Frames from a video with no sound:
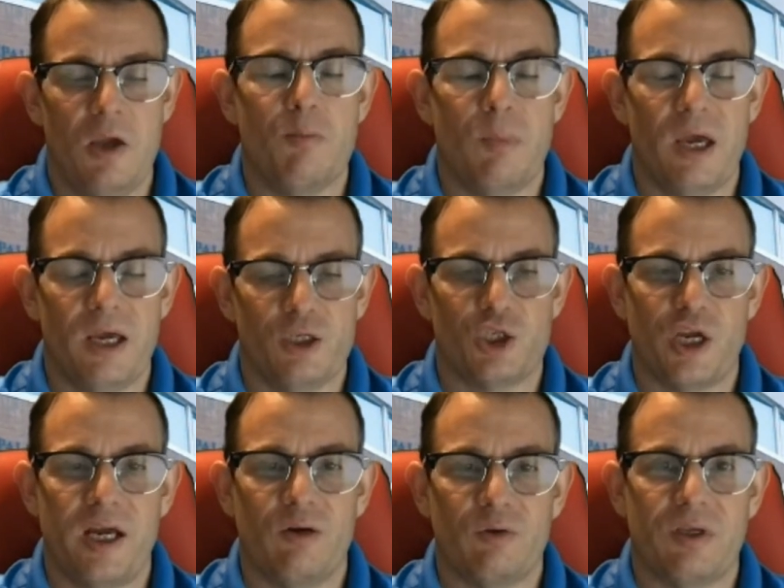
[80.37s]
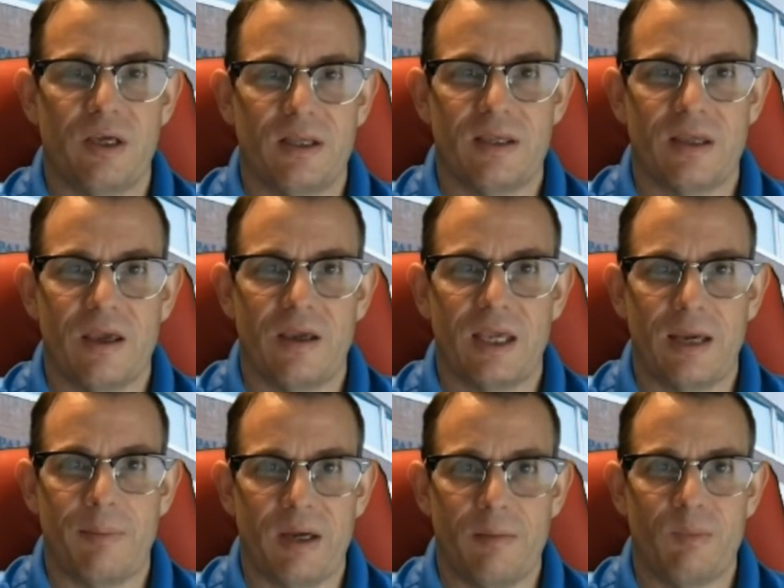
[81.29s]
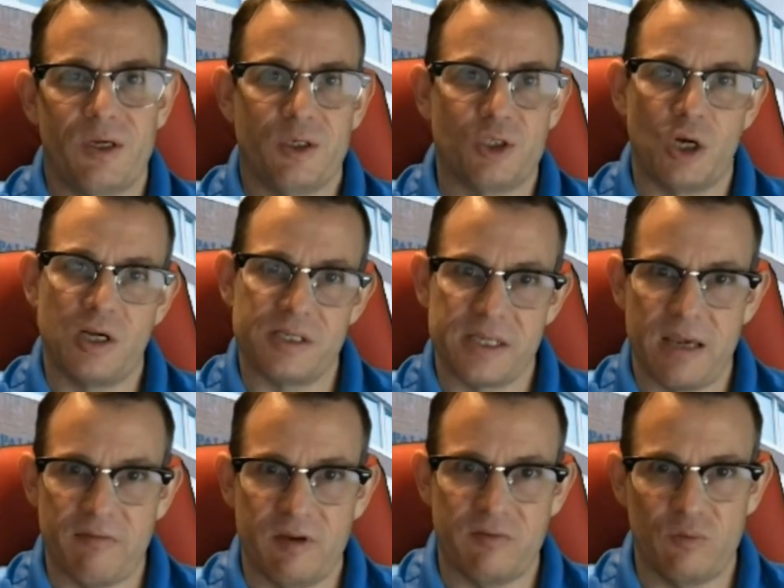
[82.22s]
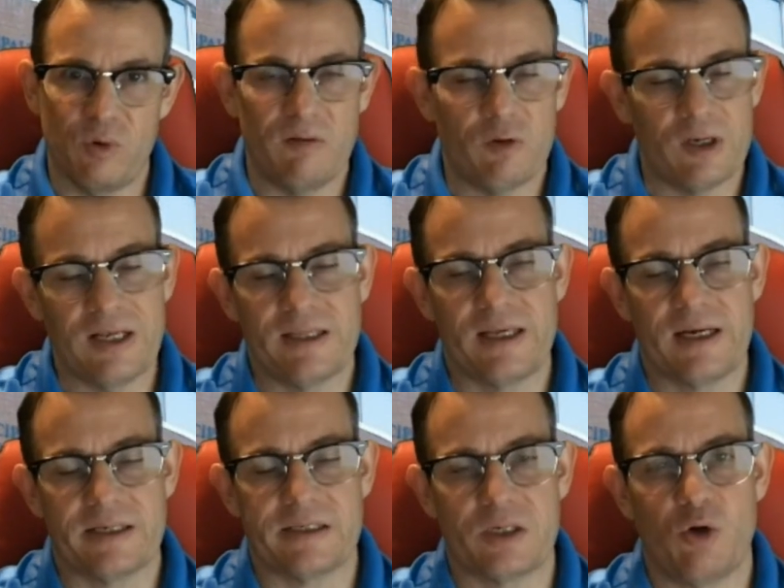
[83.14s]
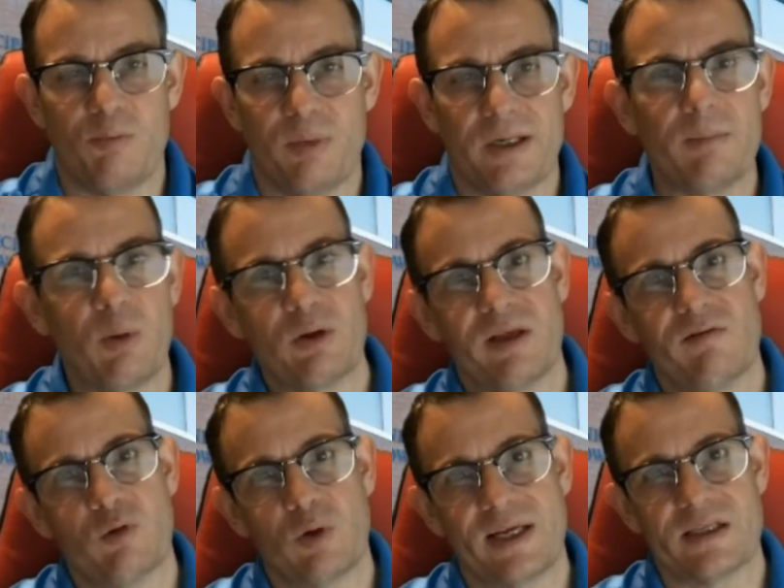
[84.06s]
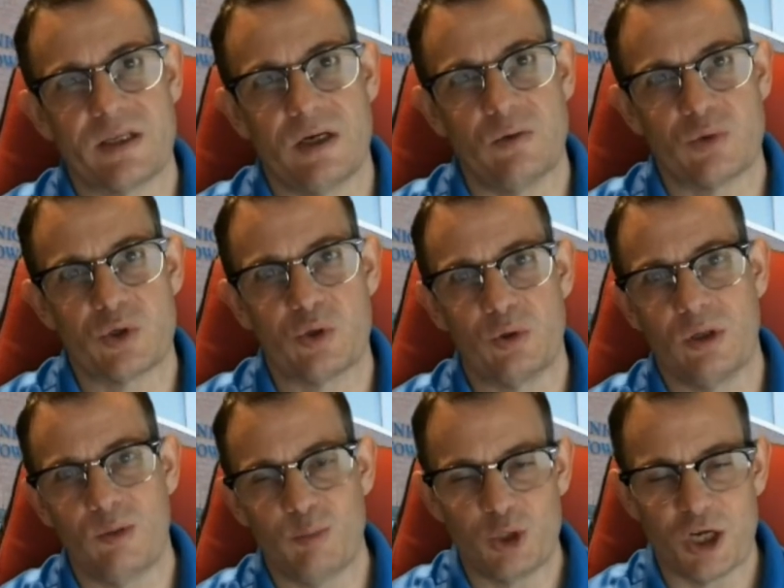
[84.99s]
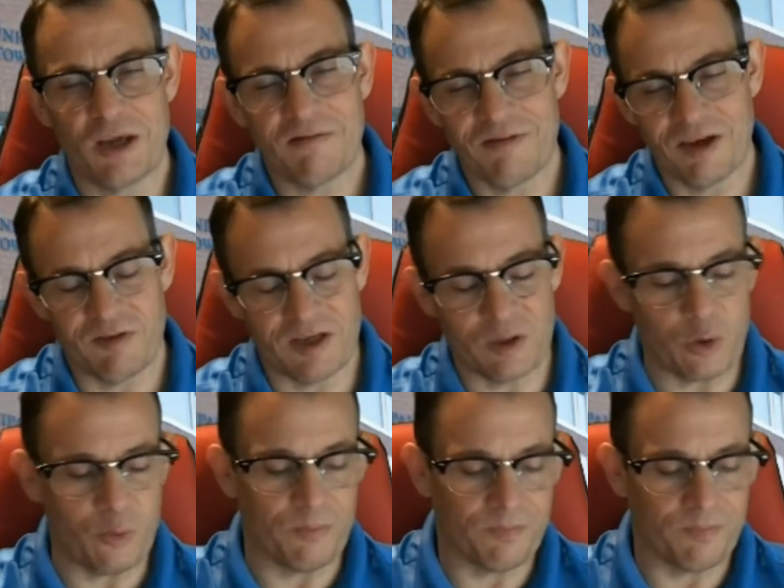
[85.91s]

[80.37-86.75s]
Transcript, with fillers: mais j'ai hâte d'être capable de jaser avec vous, avoir de l'interaction, puis répondre à vos questions sur le budget 2022.